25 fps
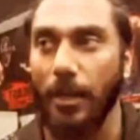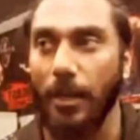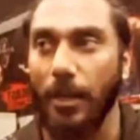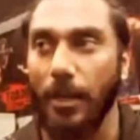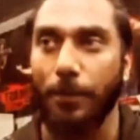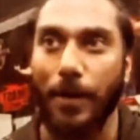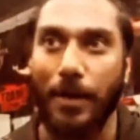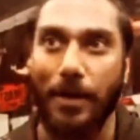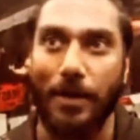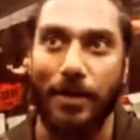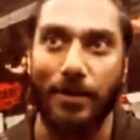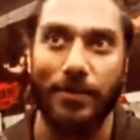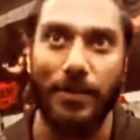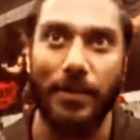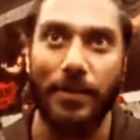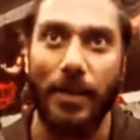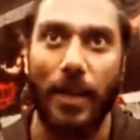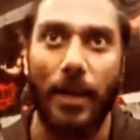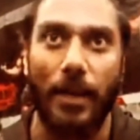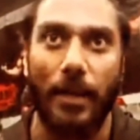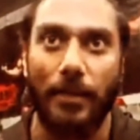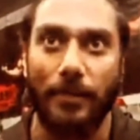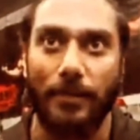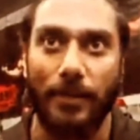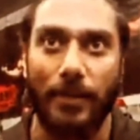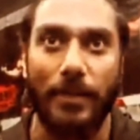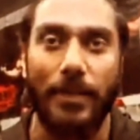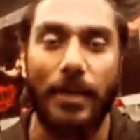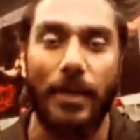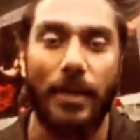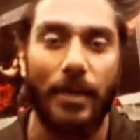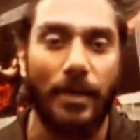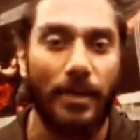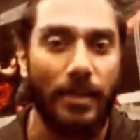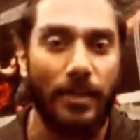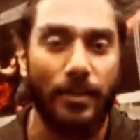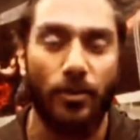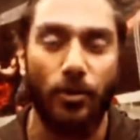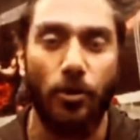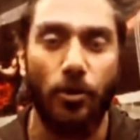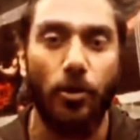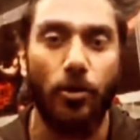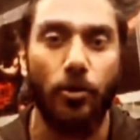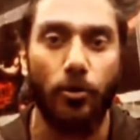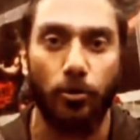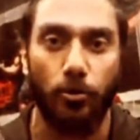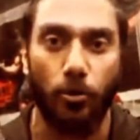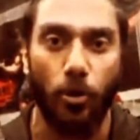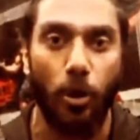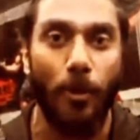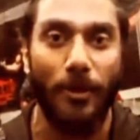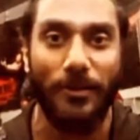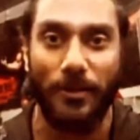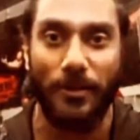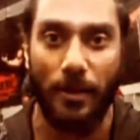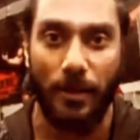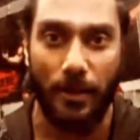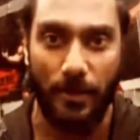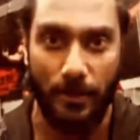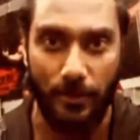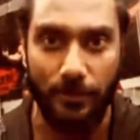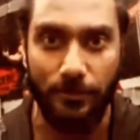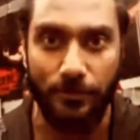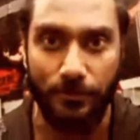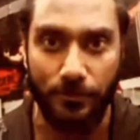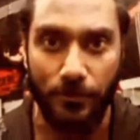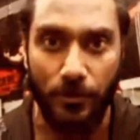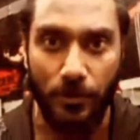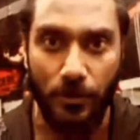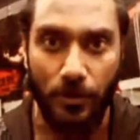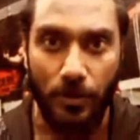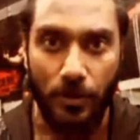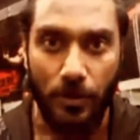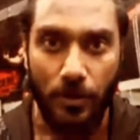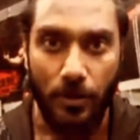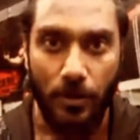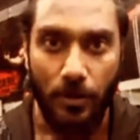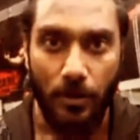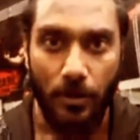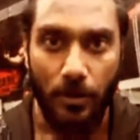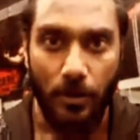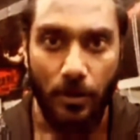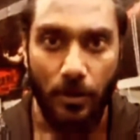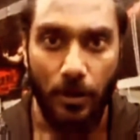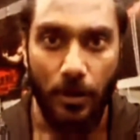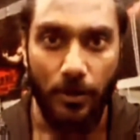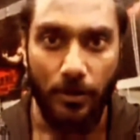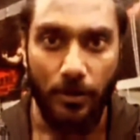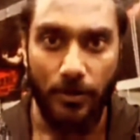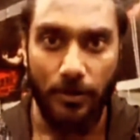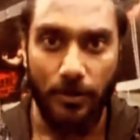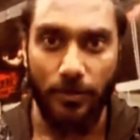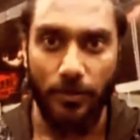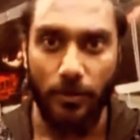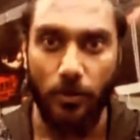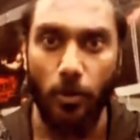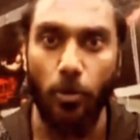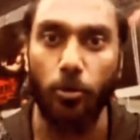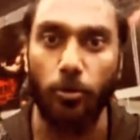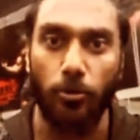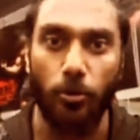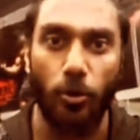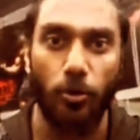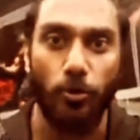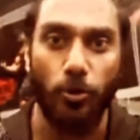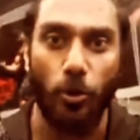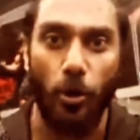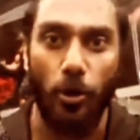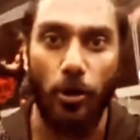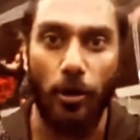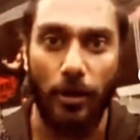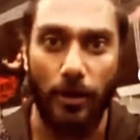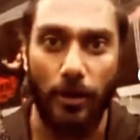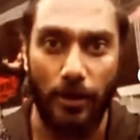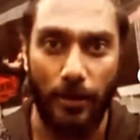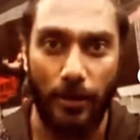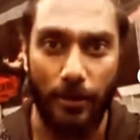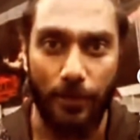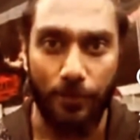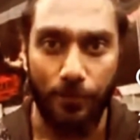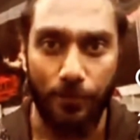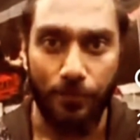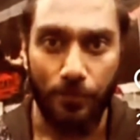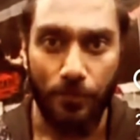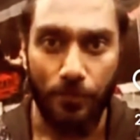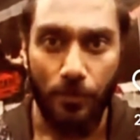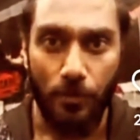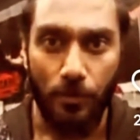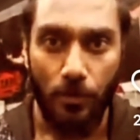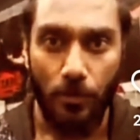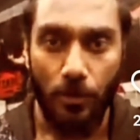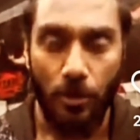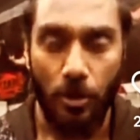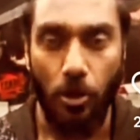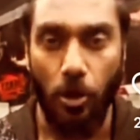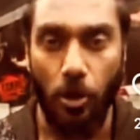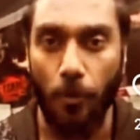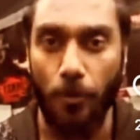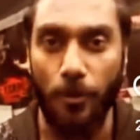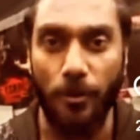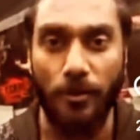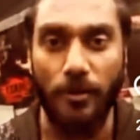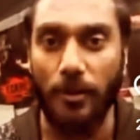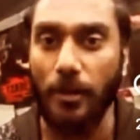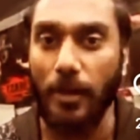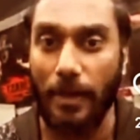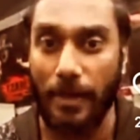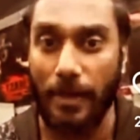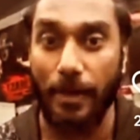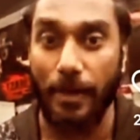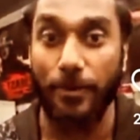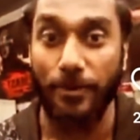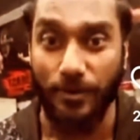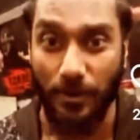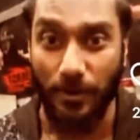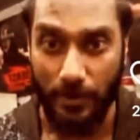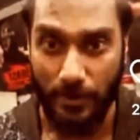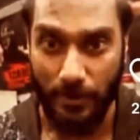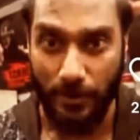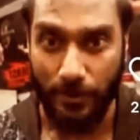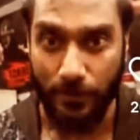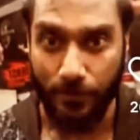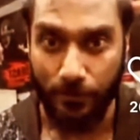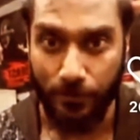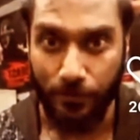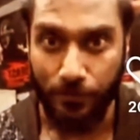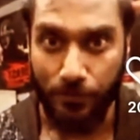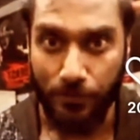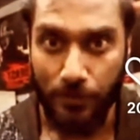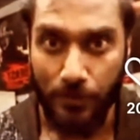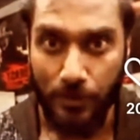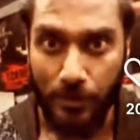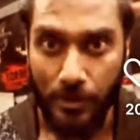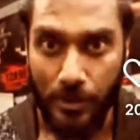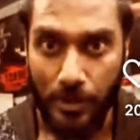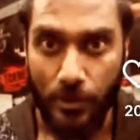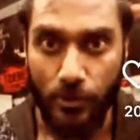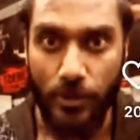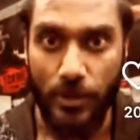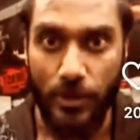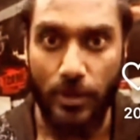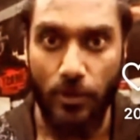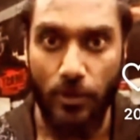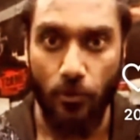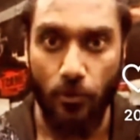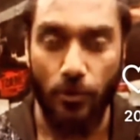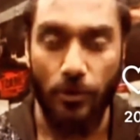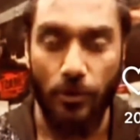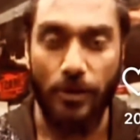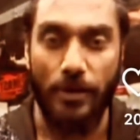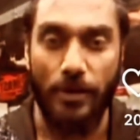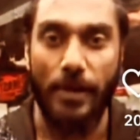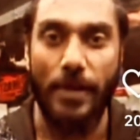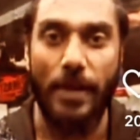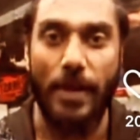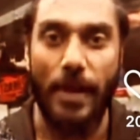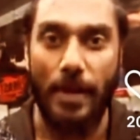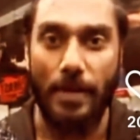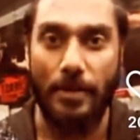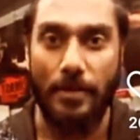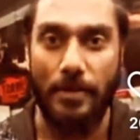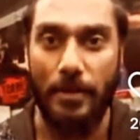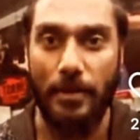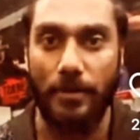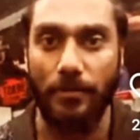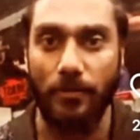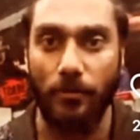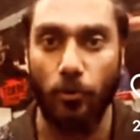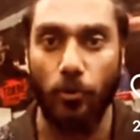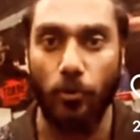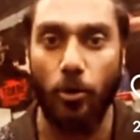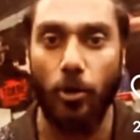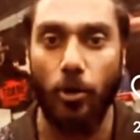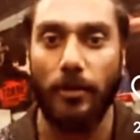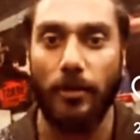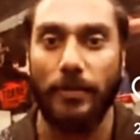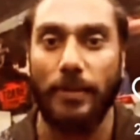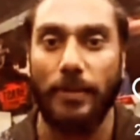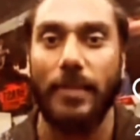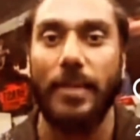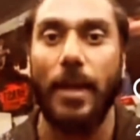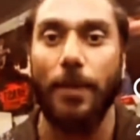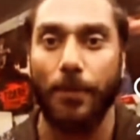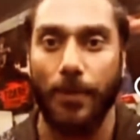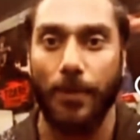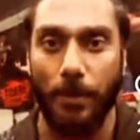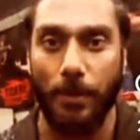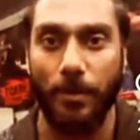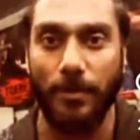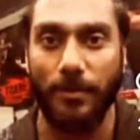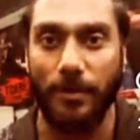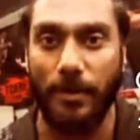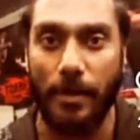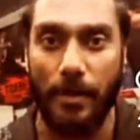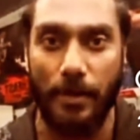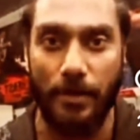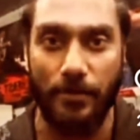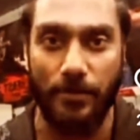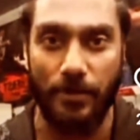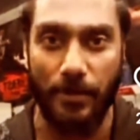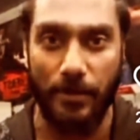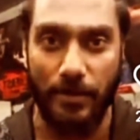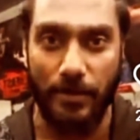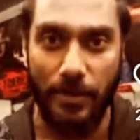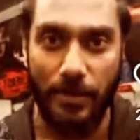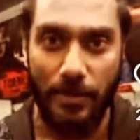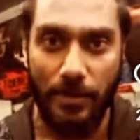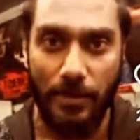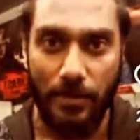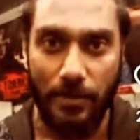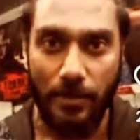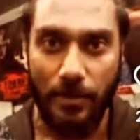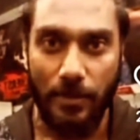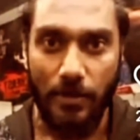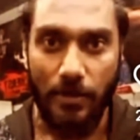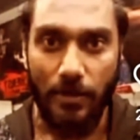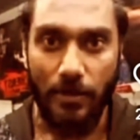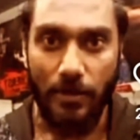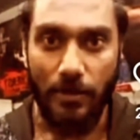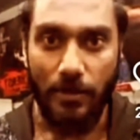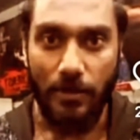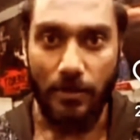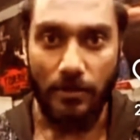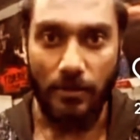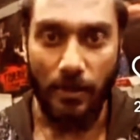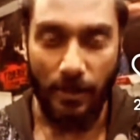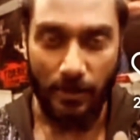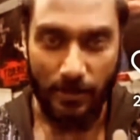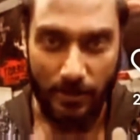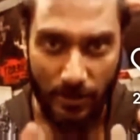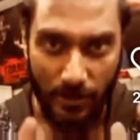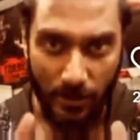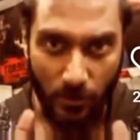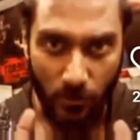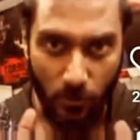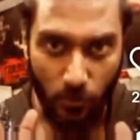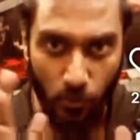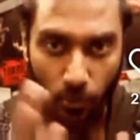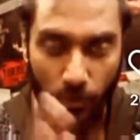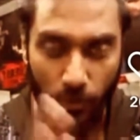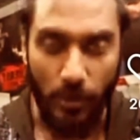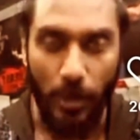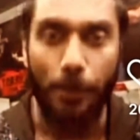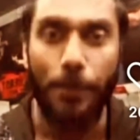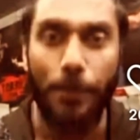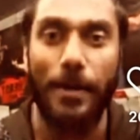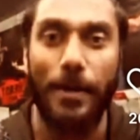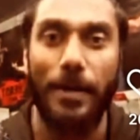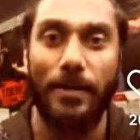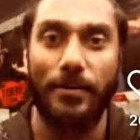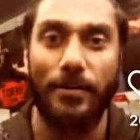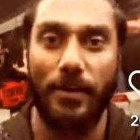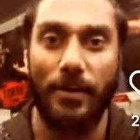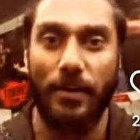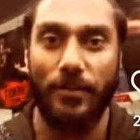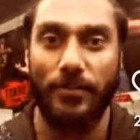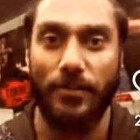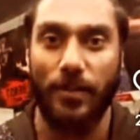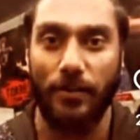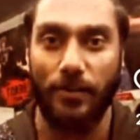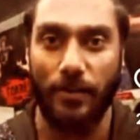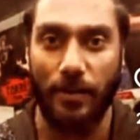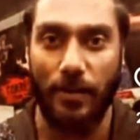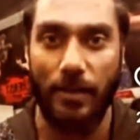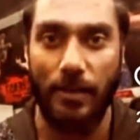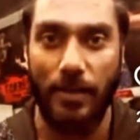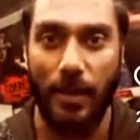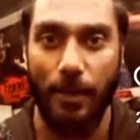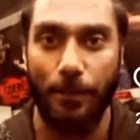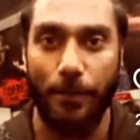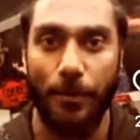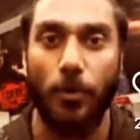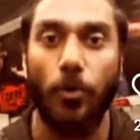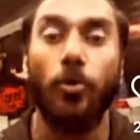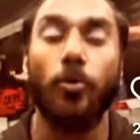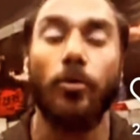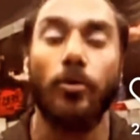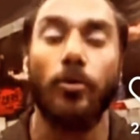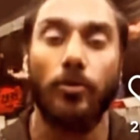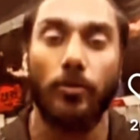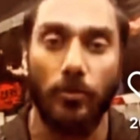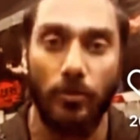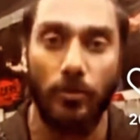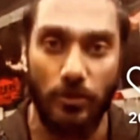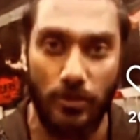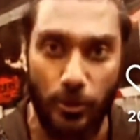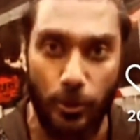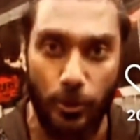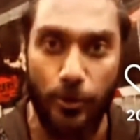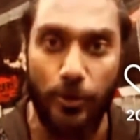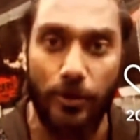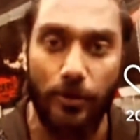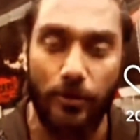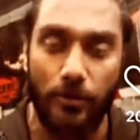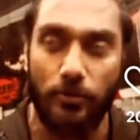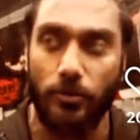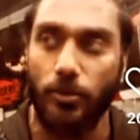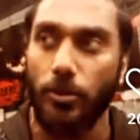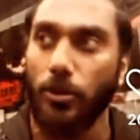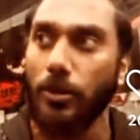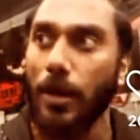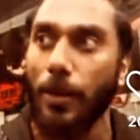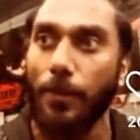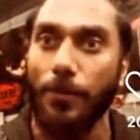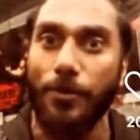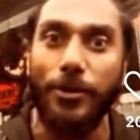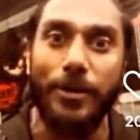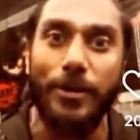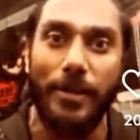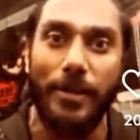फेडरेशन क्या करता है कि हर किसी को खुद को बचाना है हर किसी को हम्म। खुद को स्ट्रॉन्ग करना है और ऑब्वियसली करना भी चाहिए क्योंकि उनके एथलीट्स उनको लगता है कि अपने पास रहनी चाहिए ताकि उनका फेडरेशन अच्छा चले या फिर वो जो कम्युनिटी है